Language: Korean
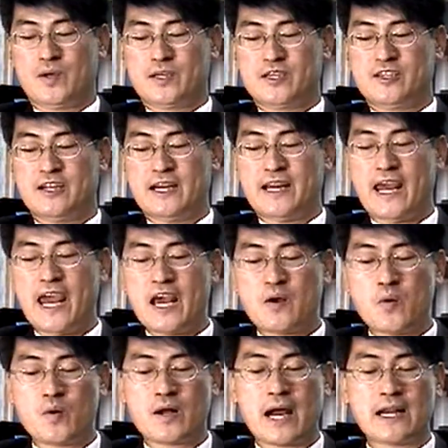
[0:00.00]
이러한
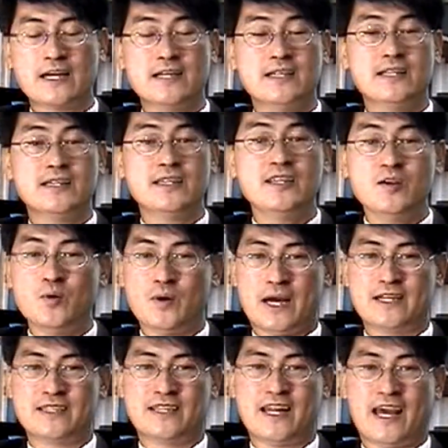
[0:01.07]
해공간을
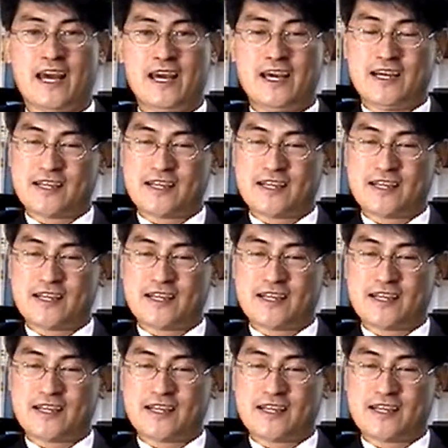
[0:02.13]
이용하는데